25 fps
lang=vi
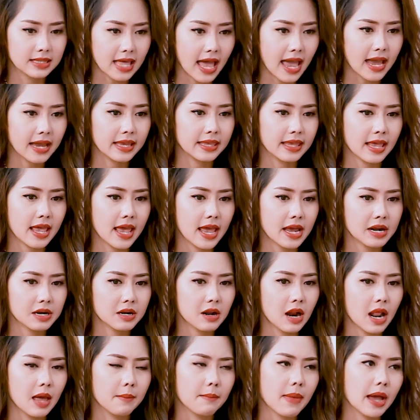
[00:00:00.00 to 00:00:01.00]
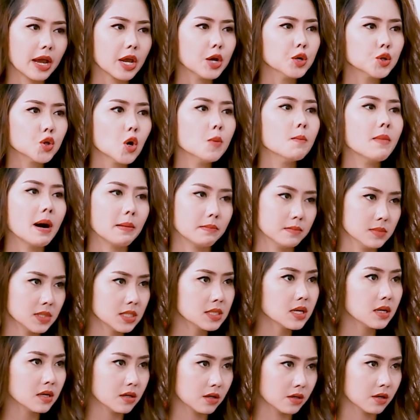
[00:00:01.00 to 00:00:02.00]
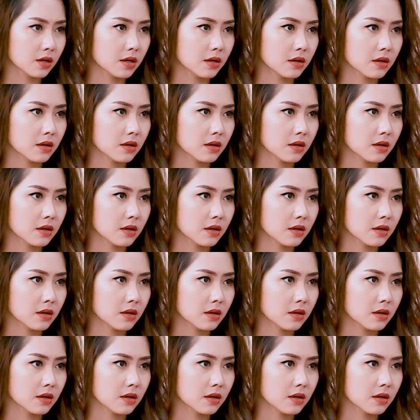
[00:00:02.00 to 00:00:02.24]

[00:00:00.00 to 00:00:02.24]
Tàn nhang nó lại mang yếu tố bẩm sinh rồi.